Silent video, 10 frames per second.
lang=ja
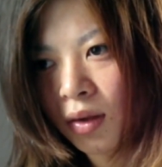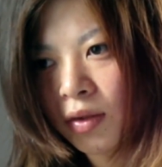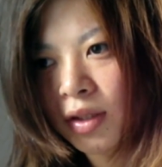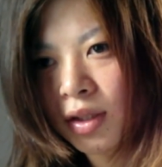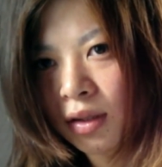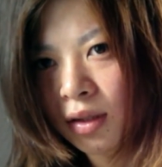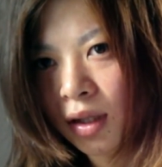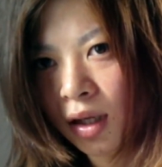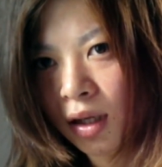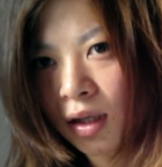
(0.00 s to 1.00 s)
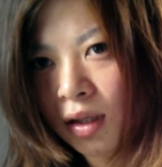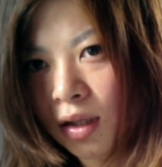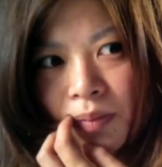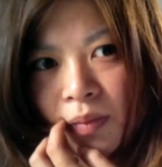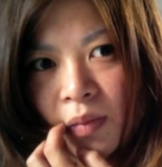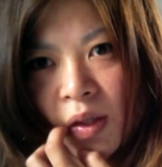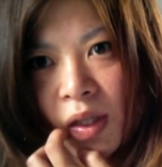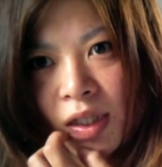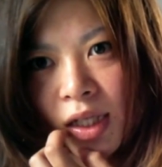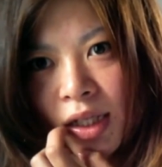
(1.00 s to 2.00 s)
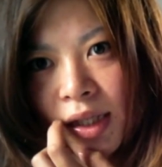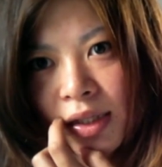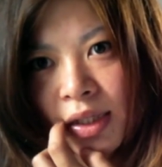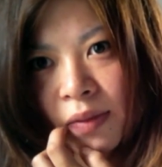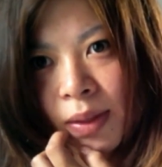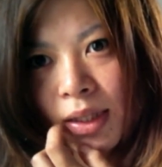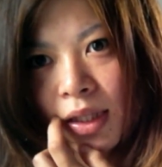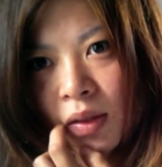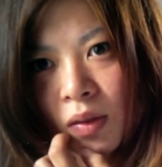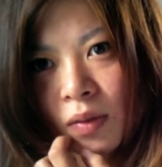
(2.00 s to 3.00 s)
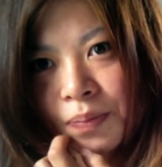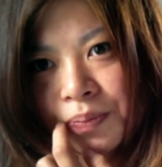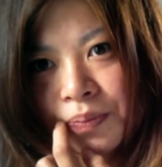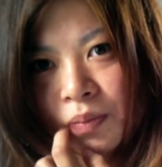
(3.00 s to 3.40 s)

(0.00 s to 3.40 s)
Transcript: 葵ちゃんか。なんかギャーギャー喋ってんの